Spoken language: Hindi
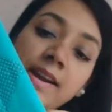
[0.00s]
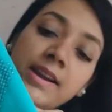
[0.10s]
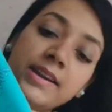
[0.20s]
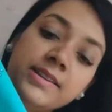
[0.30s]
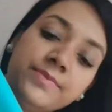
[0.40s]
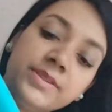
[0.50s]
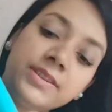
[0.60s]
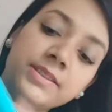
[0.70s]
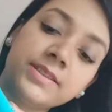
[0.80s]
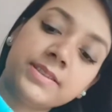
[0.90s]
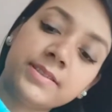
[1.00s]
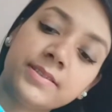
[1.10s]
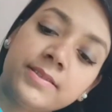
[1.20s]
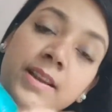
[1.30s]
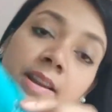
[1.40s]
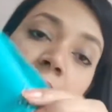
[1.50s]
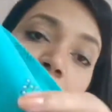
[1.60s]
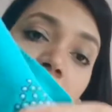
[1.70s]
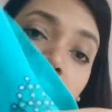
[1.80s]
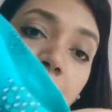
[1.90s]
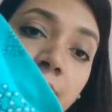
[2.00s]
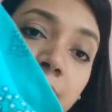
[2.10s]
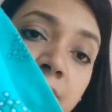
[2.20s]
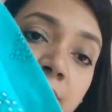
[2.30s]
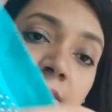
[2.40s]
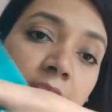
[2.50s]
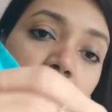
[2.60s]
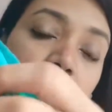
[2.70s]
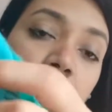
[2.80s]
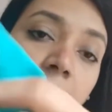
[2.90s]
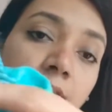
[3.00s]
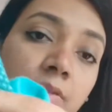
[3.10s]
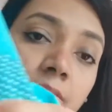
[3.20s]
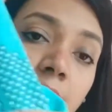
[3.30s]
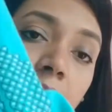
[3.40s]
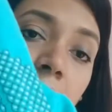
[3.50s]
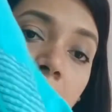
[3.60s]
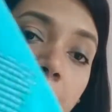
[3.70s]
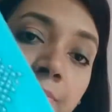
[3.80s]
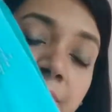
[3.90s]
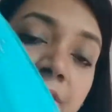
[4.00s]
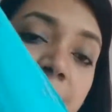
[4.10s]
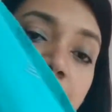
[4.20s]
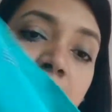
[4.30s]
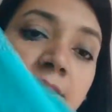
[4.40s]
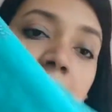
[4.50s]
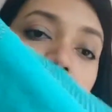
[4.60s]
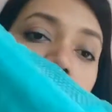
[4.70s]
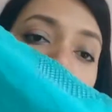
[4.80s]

एंड इसमें सारे पे आपको इस तरह का प्रिंट मिल जाएगा